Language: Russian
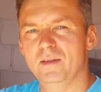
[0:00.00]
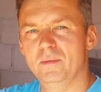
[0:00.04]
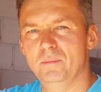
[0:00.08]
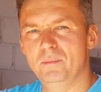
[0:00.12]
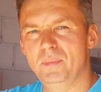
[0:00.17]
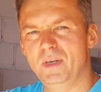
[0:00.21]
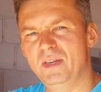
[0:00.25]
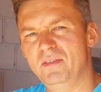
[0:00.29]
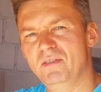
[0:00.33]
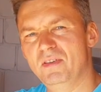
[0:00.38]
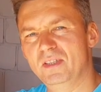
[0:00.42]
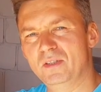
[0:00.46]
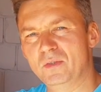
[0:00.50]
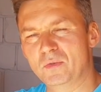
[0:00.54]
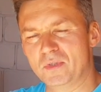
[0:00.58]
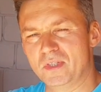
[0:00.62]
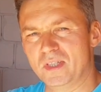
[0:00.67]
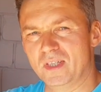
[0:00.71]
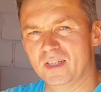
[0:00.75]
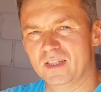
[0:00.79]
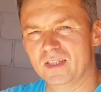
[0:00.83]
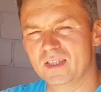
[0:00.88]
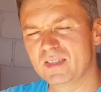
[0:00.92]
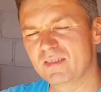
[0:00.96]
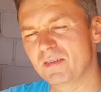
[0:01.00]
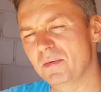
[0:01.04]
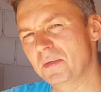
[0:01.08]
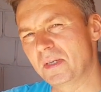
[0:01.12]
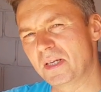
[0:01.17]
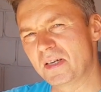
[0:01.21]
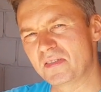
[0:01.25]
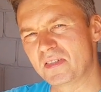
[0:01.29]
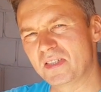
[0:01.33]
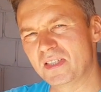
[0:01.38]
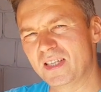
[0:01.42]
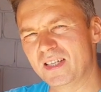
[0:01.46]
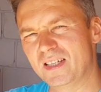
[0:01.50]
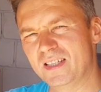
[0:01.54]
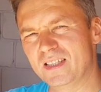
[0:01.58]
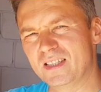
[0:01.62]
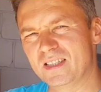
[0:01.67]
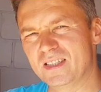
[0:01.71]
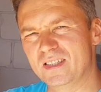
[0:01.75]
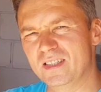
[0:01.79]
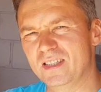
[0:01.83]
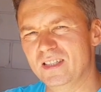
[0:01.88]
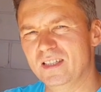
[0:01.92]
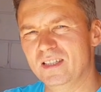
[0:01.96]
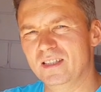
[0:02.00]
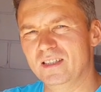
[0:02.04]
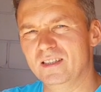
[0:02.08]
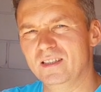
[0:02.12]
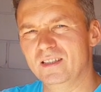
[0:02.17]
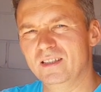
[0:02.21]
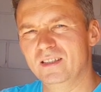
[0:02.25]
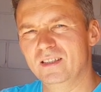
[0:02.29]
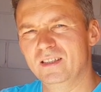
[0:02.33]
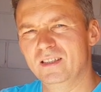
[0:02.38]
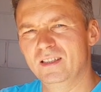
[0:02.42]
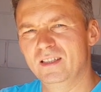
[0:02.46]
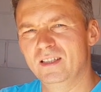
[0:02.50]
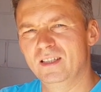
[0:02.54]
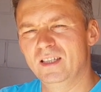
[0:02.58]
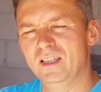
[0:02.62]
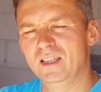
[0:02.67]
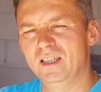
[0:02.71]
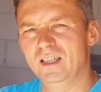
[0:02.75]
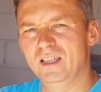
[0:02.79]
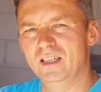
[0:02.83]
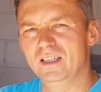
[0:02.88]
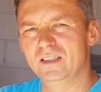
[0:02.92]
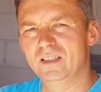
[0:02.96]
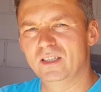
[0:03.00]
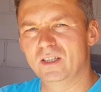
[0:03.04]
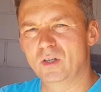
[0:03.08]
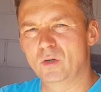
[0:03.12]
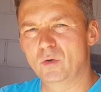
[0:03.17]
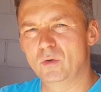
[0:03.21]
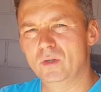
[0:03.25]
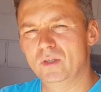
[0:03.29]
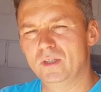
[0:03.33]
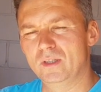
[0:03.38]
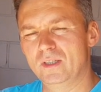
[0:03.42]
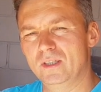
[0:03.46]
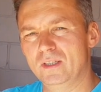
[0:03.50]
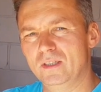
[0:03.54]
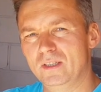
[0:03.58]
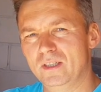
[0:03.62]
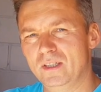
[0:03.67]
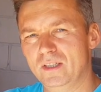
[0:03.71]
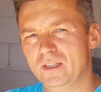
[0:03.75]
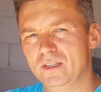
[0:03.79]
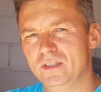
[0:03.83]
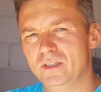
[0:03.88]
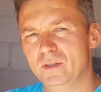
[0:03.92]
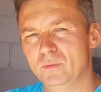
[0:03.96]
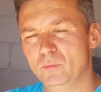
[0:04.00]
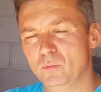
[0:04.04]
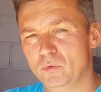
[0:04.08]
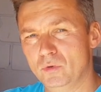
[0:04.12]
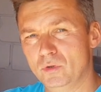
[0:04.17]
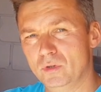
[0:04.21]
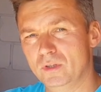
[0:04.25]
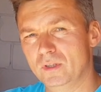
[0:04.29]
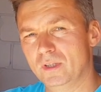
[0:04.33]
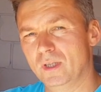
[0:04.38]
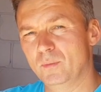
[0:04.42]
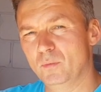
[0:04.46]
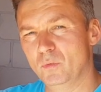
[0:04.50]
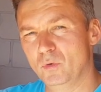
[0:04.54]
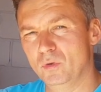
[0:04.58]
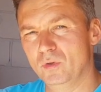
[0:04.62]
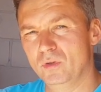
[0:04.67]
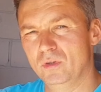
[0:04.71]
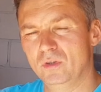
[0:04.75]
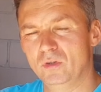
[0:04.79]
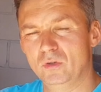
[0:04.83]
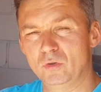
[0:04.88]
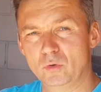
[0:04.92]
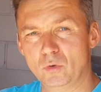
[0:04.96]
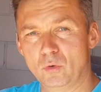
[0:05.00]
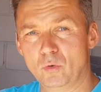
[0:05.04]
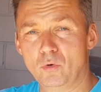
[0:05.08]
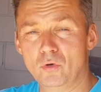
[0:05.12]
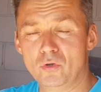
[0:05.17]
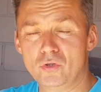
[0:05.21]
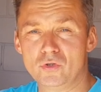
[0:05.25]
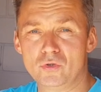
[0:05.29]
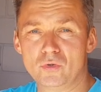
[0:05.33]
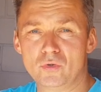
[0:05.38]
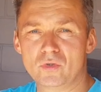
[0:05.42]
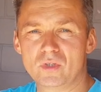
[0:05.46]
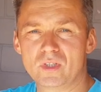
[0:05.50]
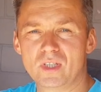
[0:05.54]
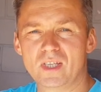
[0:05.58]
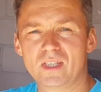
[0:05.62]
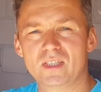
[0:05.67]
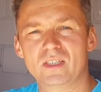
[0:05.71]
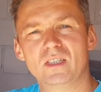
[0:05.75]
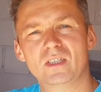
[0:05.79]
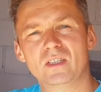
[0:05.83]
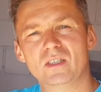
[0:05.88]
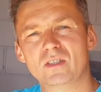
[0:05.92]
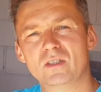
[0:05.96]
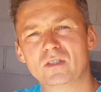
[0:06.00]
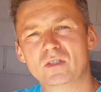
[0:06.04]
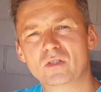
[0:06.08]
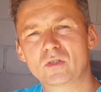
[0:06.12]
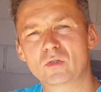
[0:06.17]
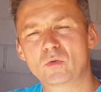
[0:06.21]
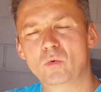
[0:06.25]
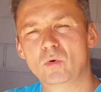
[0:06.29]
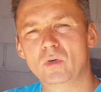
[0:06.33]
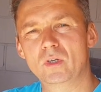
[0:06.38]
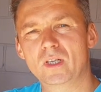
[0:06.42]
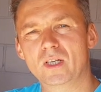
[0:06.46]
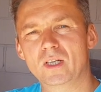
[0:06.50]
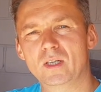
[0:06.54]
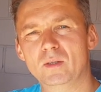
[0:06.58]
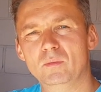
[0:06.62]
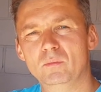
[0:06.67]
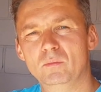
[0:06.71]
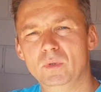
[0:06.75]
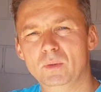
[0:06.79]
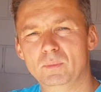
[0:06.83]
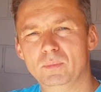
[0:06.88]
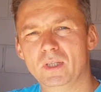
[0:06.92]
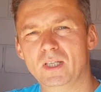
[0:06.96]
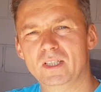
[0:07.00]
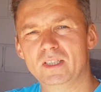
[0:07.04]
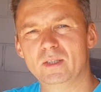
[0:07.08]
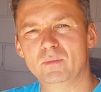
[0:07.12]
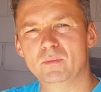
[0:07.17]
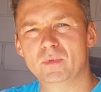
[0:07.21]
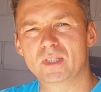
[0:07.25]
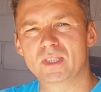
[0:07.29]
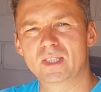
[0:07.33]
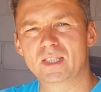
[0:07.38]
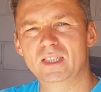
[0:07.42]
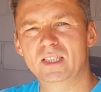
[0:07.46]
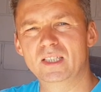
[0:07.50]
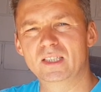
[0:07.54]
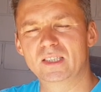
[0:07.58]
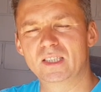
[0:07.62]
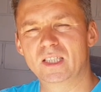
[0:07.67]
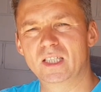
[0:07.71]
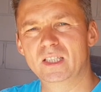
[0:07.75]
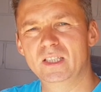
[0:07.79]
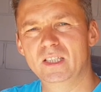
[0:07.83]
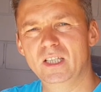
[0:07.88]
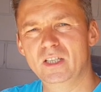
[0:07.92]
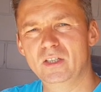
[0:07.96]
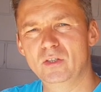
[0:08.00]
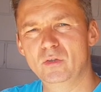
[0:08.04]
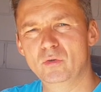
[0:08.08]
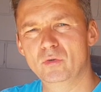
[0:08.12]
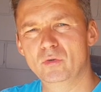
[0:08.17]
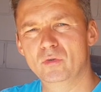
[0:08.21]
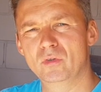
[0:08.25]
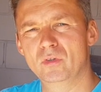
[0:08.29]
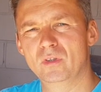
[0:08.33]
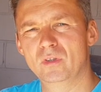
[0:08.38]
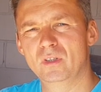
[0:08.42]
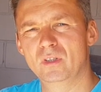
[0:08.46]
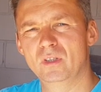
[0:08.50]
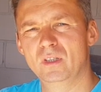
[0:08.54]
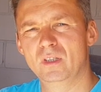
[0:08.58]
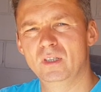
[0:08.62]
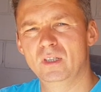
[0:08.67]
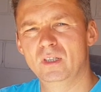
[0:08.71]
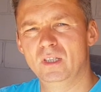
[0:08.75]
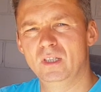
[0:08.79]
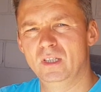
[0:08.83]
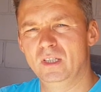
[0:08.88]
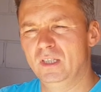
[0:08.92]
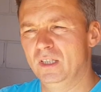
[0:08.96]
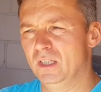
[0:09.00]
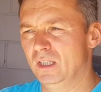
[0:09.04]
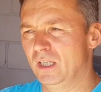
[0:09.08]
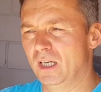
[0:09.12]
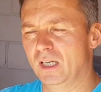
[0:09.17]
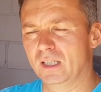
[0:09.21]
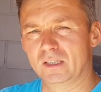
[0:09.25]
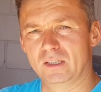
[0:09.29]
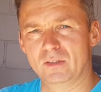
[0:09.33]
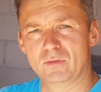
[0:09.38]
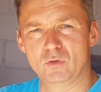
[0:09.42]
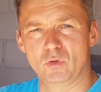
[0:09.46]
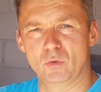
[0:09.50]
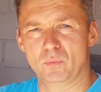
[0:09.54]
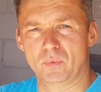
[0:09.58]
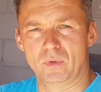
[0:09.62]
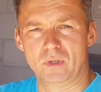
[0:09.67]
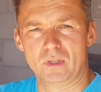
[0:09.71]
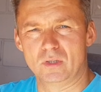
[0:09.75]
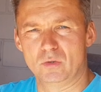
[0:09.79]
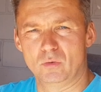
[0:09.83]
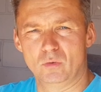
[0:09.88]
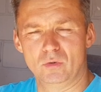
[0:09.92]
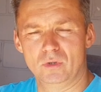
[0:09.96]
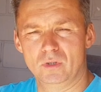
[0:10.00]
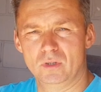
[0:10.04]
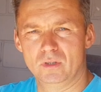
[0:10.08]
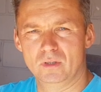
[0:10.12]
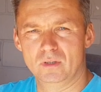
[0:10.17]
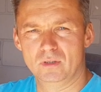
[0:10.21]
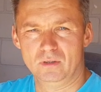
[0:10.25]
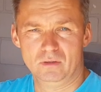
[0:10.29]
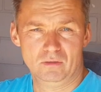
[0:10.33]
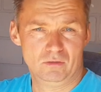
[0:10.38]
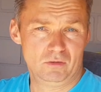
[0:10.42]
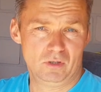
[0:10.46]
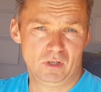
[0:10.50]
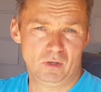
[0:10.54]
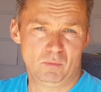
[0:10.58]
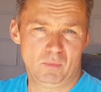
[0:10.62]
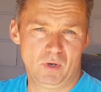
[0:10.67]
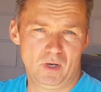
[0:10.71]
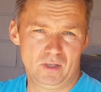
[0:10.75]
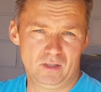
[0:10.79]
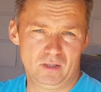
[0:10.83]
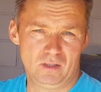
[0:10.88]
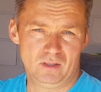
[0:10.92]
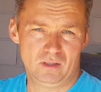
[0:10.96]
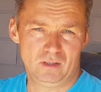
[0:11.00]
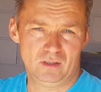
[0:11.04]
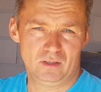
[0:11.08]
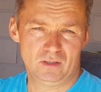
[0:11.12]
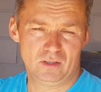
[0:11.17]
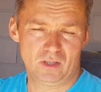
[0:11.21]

Привет, друзья! С вами, как всегда, Алексей. Этот ролик интересен будет тому, кто хочет узнать, сколько мы платим за электроэнергию и как это все происходит в Германии.